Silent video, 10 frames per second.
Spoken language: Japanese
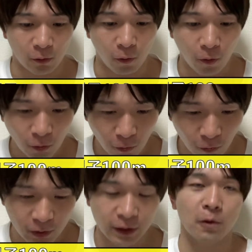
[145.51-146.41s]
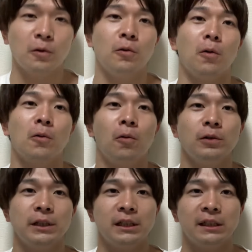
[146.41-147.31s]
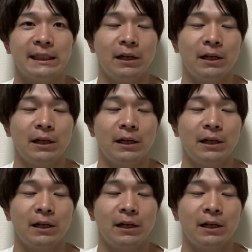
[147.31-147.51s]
高校記録を更新し